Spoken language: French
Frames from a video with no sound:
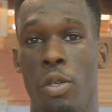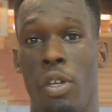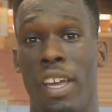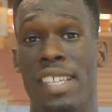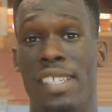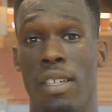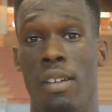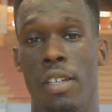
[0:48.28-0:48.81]
il
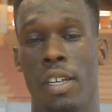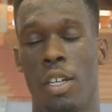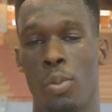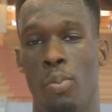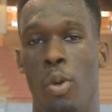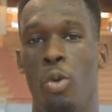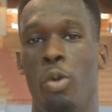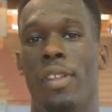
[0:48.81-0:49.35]
reste, il
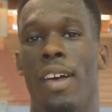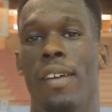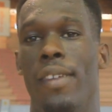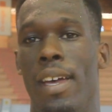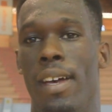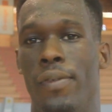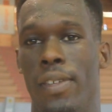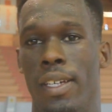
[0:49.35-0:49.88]
reste beaucoup de
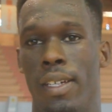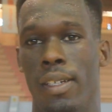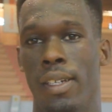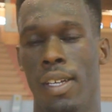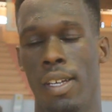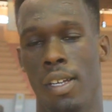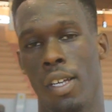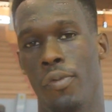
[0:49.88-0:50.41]
travail à faire.
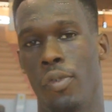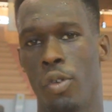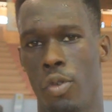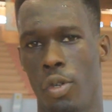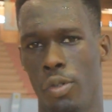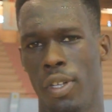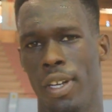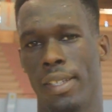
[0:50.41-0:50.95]
Il faut
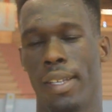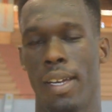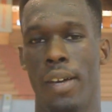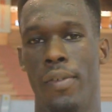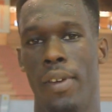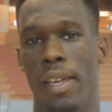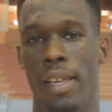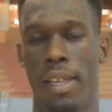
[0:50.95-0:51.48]
continuer à
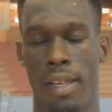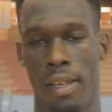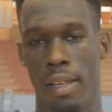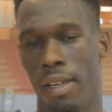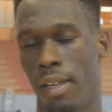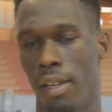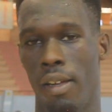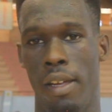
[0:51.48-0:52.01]
travailler
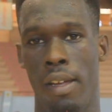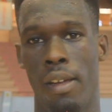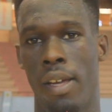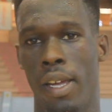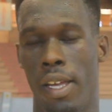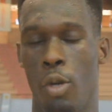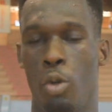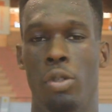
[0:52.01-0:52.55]
et
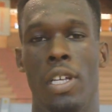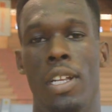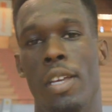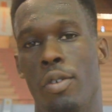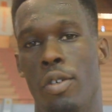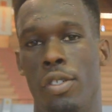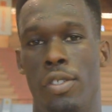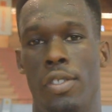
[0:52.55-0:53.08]
écouter les
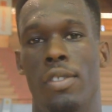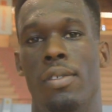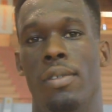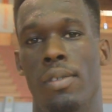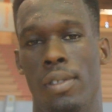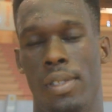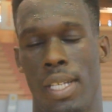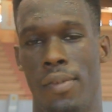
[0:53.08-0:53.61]
coachs
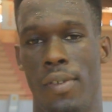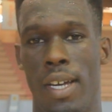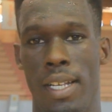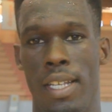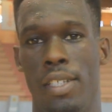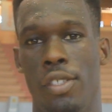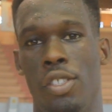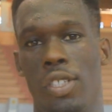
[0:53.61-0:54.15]
ça va
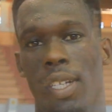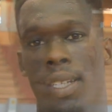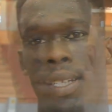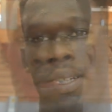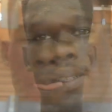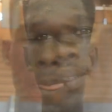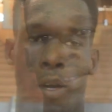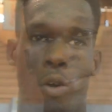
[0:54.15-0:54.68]
aller, Inch'Allah.
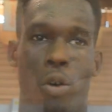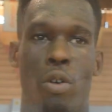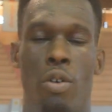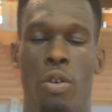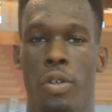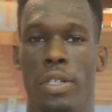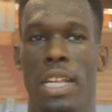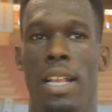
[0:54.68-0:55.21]

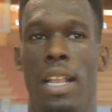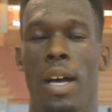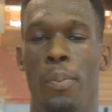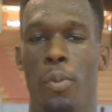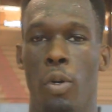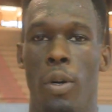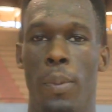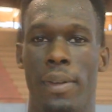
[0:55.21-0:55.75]
On, est là
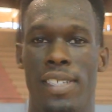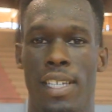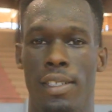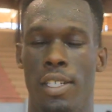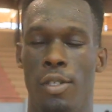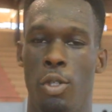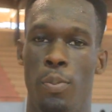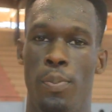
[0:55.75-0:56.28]
pour
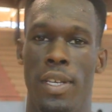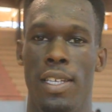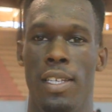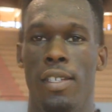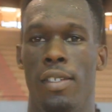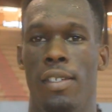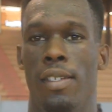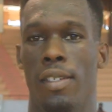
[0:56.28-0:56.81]
représenter notre
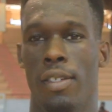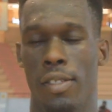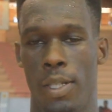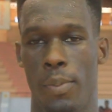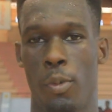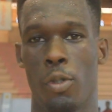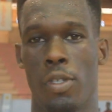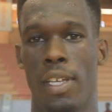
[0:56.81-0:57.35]
pays,
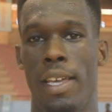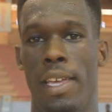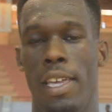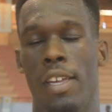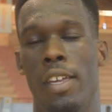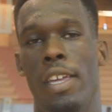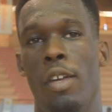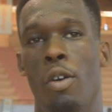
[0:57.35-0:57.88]
c'est pour ça,
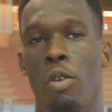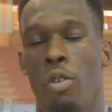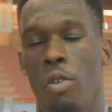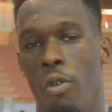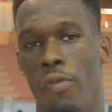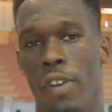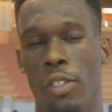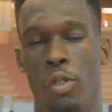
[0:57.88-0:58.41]
et
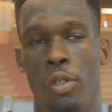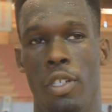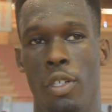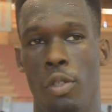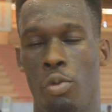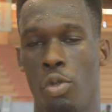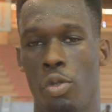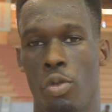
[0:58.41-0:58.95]
on, va donner
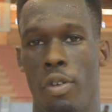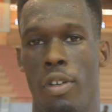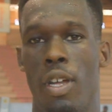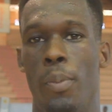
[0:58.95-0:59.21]
tout ce qu'on a